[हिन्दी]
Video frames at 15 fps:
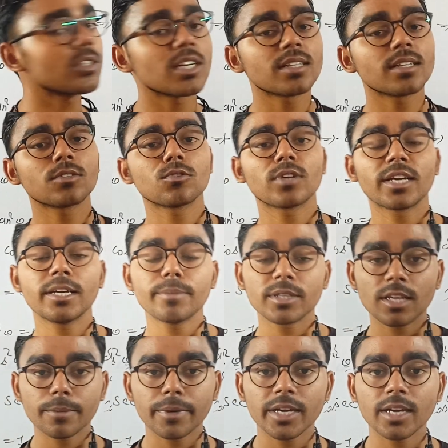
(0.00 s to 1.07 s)
बहुत ज़्यादा तो नहीं
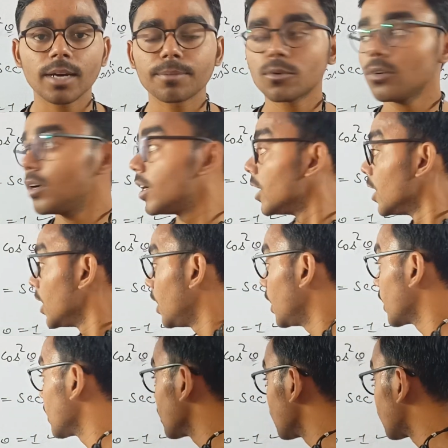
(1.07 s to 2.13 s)
बता पाए हैं आपको
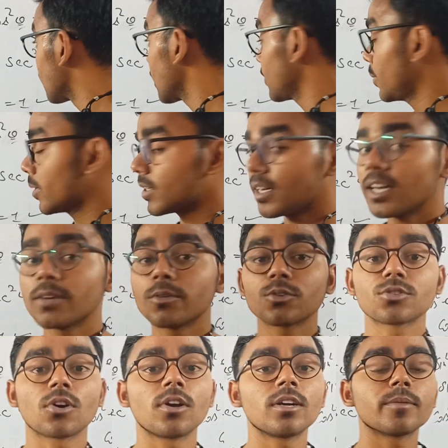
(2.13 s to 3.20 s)
लेकिन जितना भी बताया है
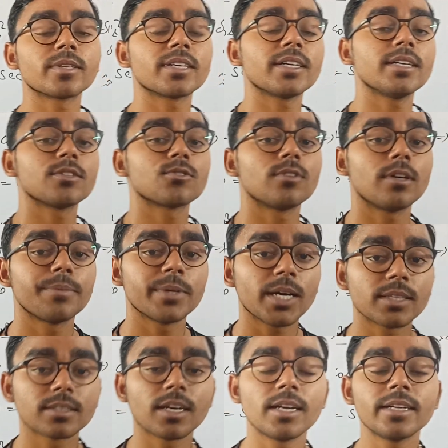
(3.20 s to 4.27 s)
वो सॉलिड बताया है तो आप
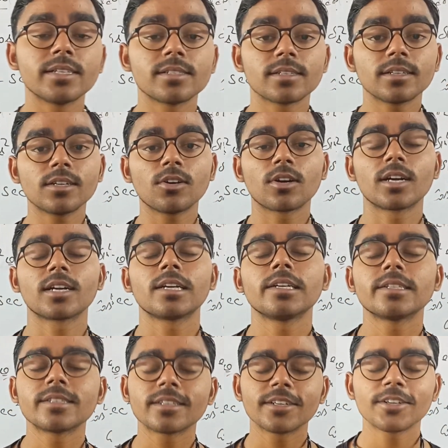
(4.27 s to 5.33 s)
याद कर लीजिएगा और रट
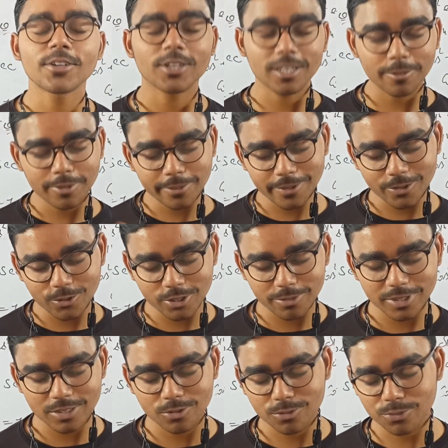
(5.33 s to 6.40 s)
लीजिएगा और कभी भी
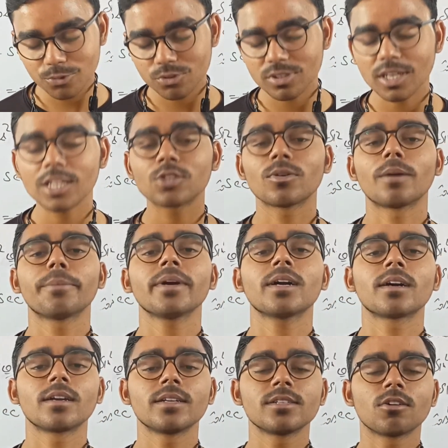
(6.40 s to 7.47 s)
कोई भी पूछता है तो
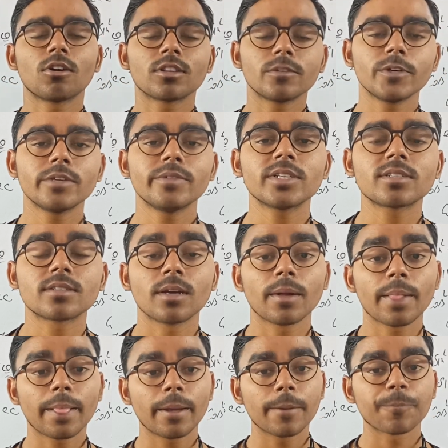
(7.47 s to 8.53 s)
आप कर लीजिएगा ऑल द वेरी बेस्ट
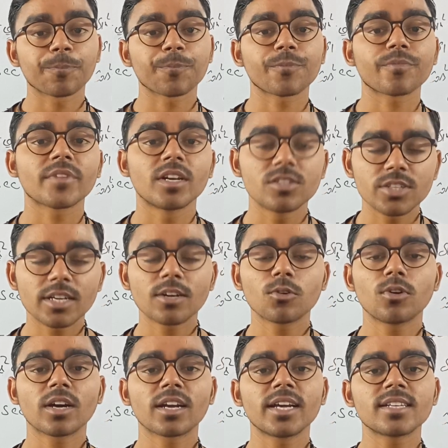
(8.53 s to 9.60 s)

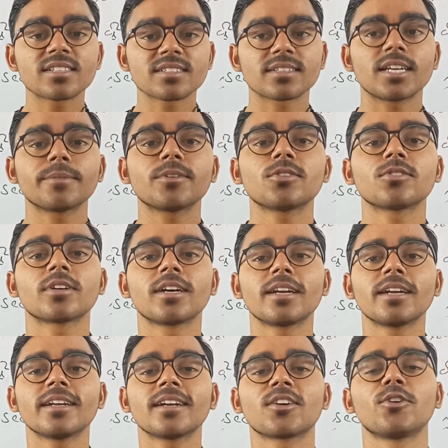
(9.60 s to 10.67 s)
चैनल को अगर नहीं सब्सक्राइब किया तो
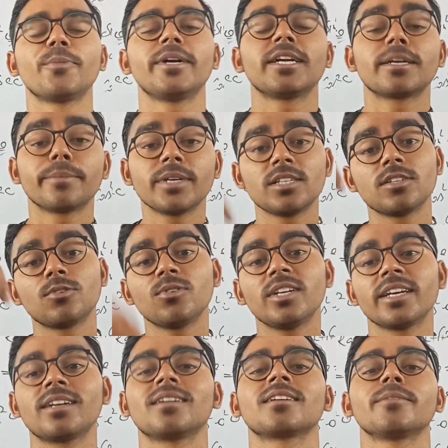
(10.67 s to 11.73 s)
कर लेना कमेंट में
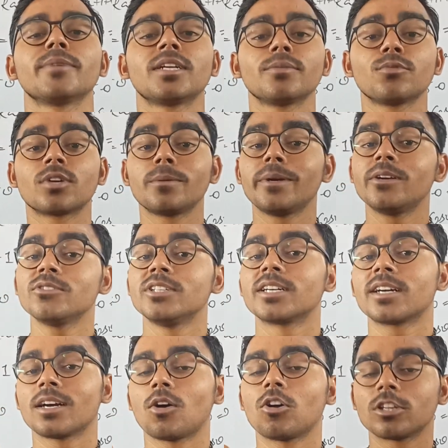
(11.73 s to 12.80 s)
जरूर लिखना कि मैंने पूरा वीडियो
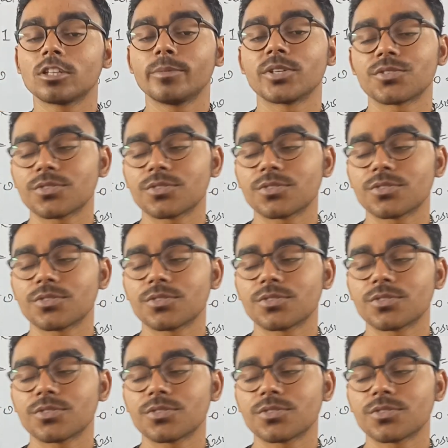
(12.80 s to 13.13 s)
देखा है ऑल